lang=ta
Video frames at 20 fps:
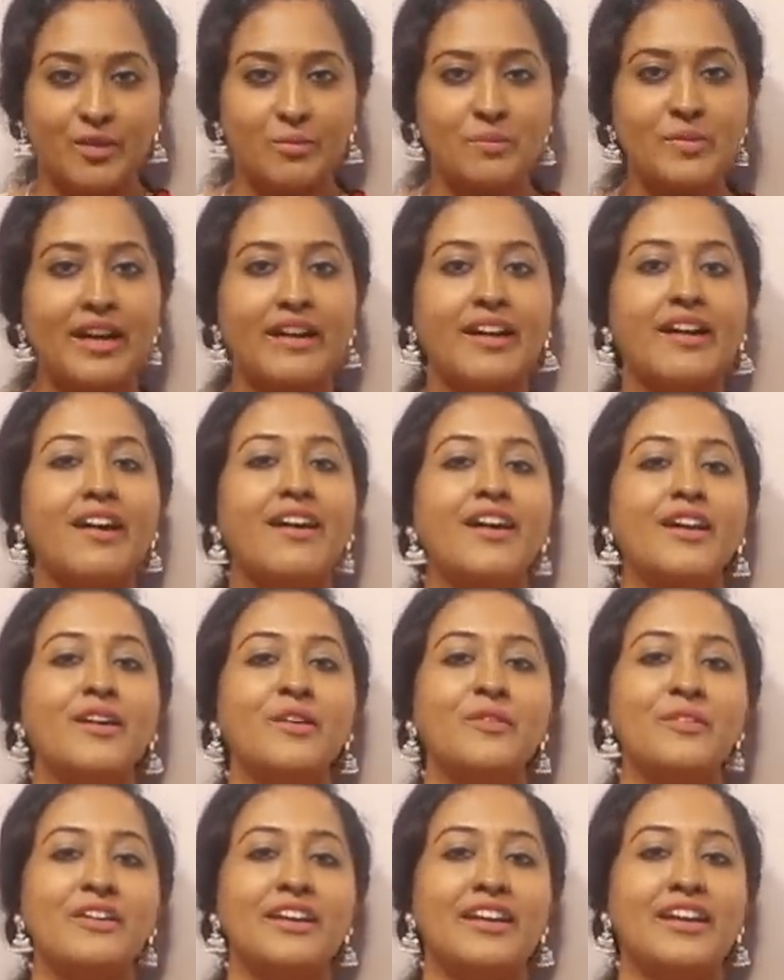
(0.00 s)
ரொம்ப
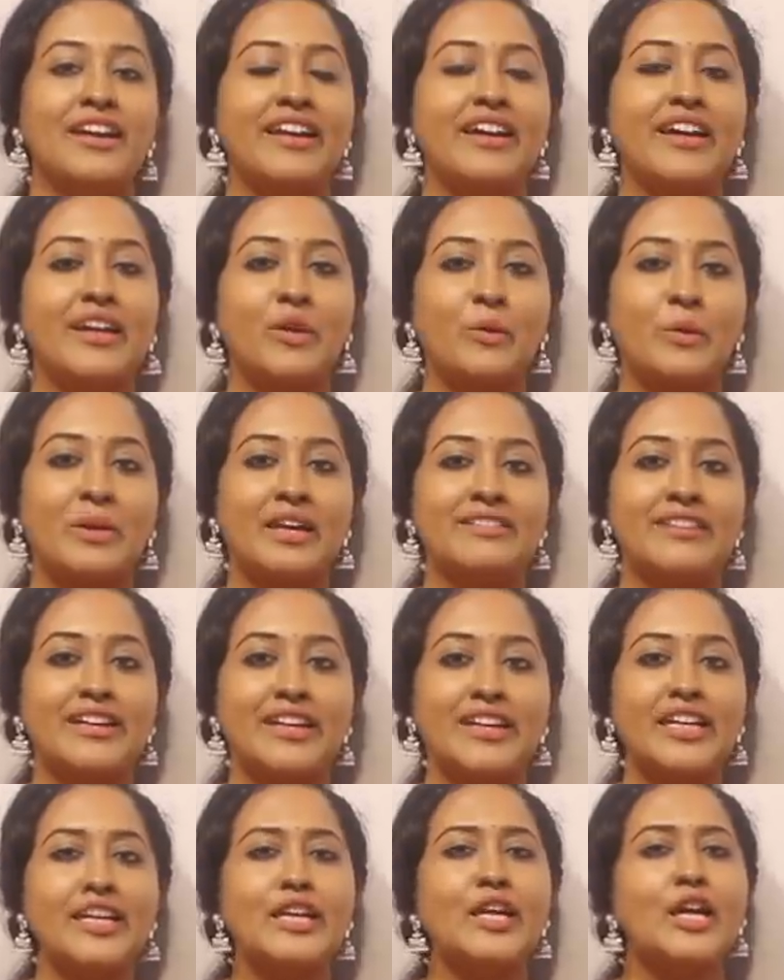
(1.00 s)
அழகான ஒரு லெஹங்காவில்
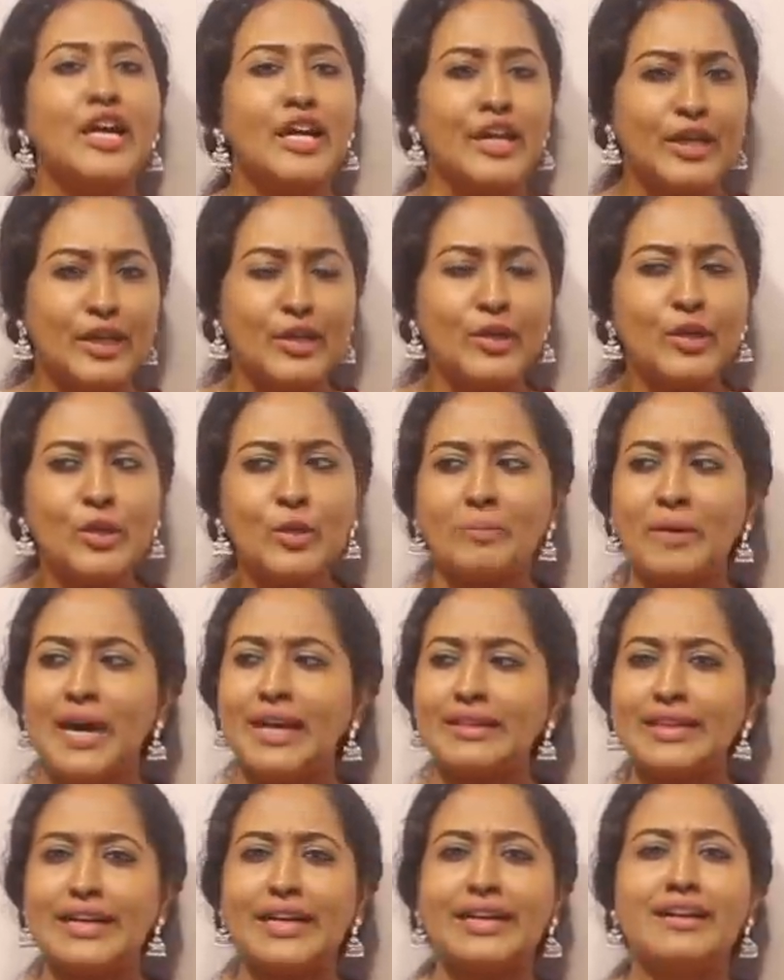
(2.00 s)
உட்காந்துருக்கேன் இன்னும்
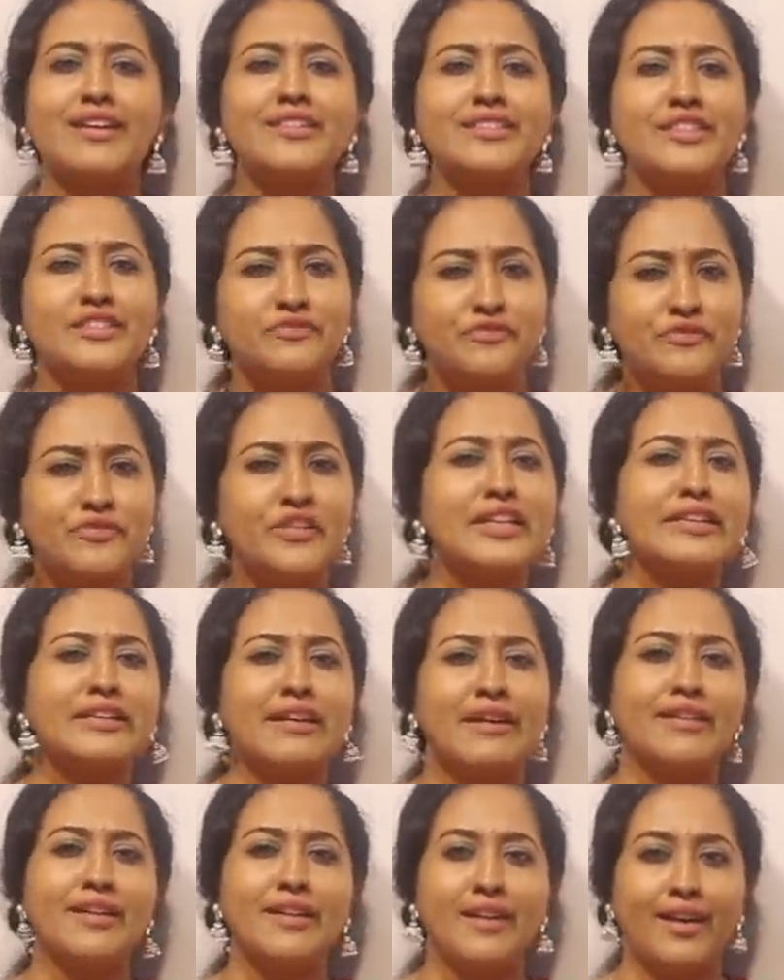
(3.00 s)
பார்த்தீங்கன்னா
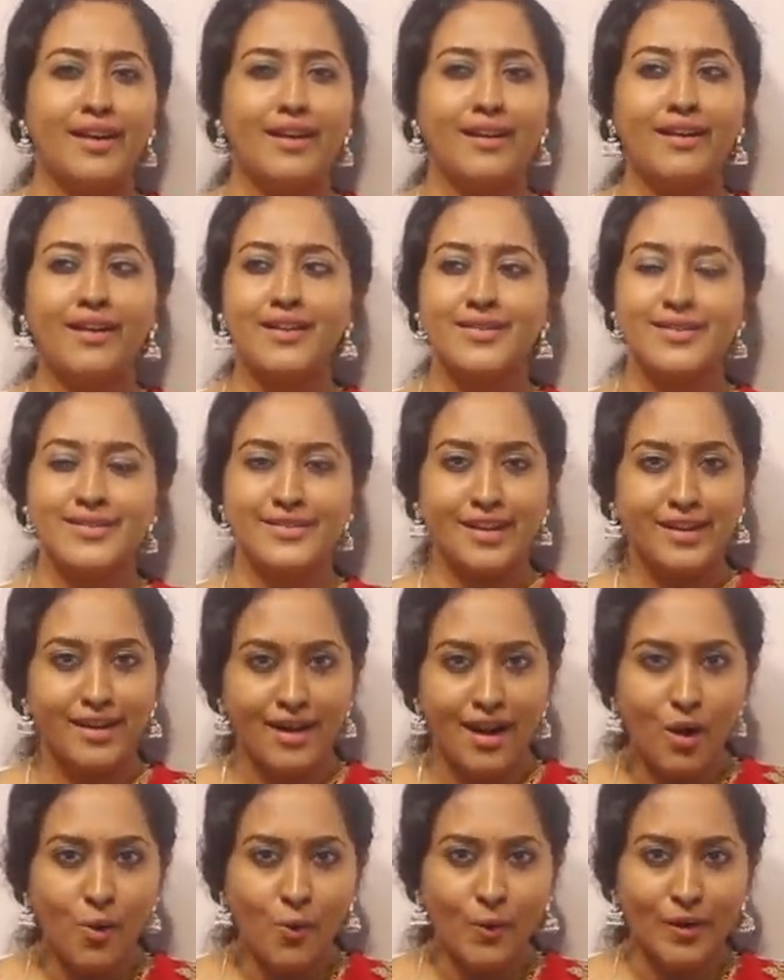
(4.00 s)
டிஃப்ரெண்ட்டான லெஹங்காஸ்லாம்
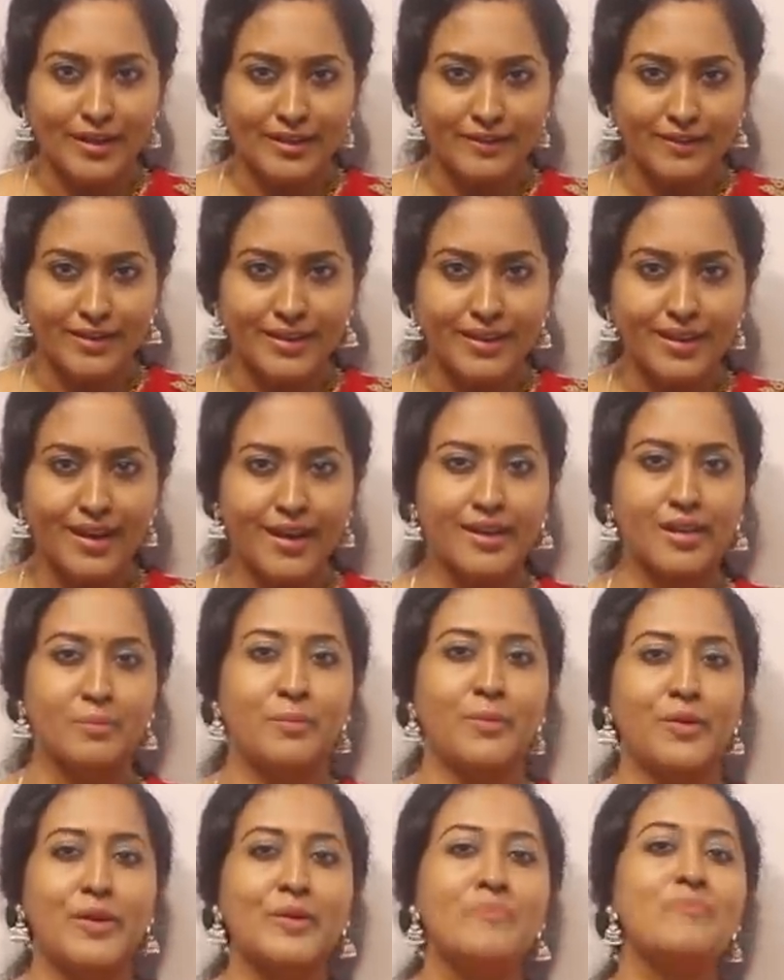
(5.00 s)
நான் உங்களுக்கு வந்து காட்ட
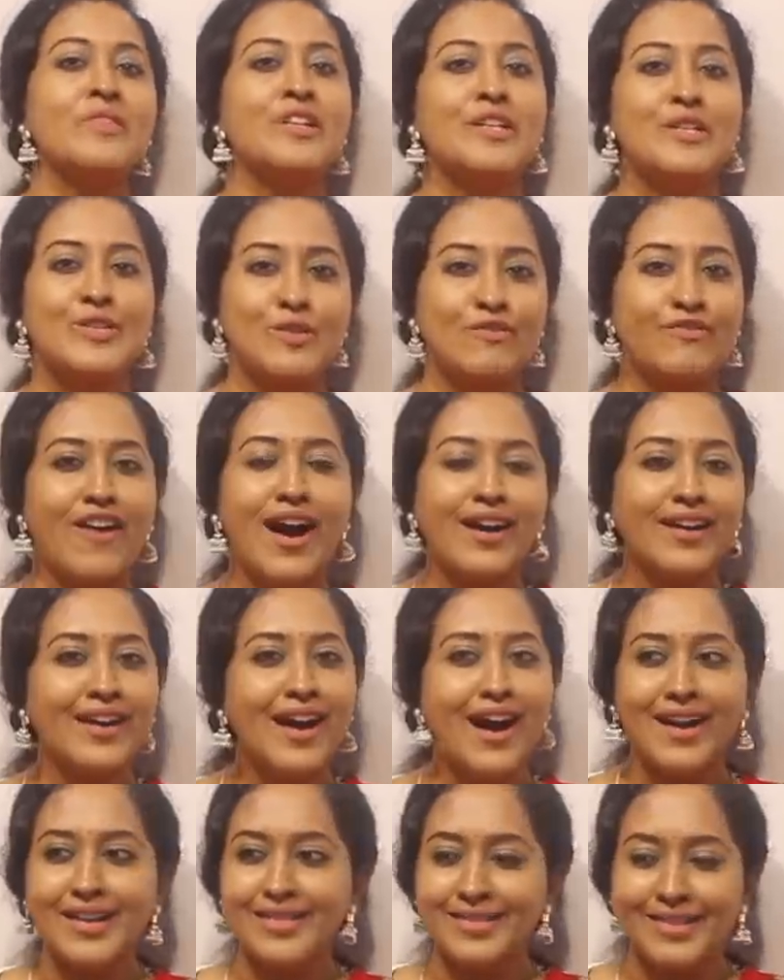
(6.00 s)
போகிறேன் ஸோ வாங்க
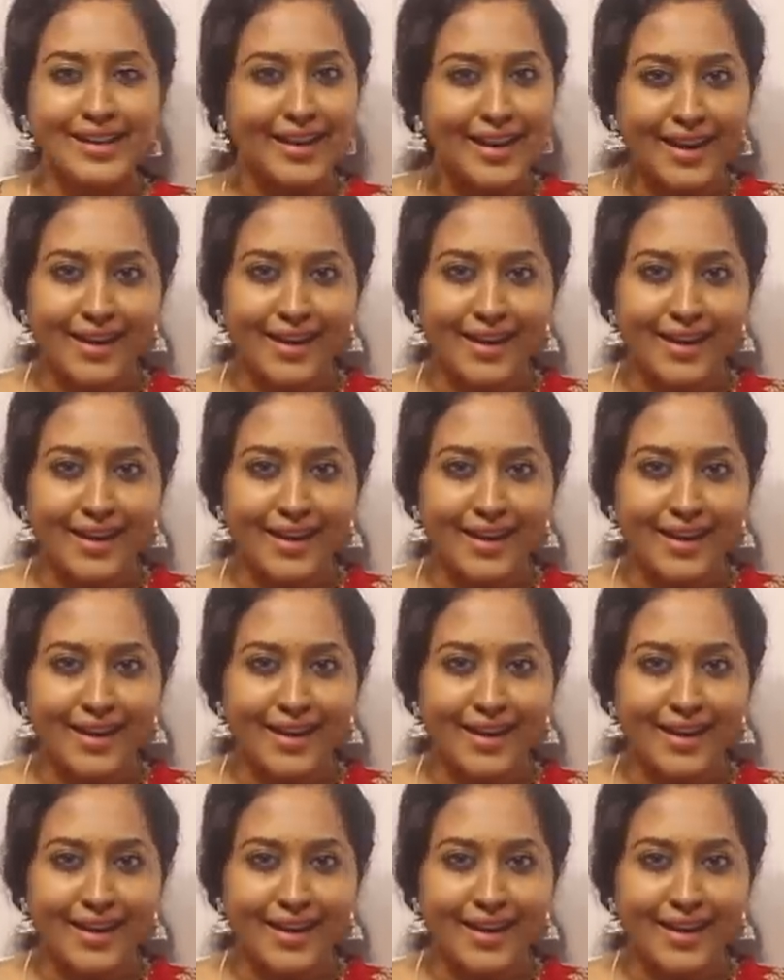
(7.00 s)
அடுத்த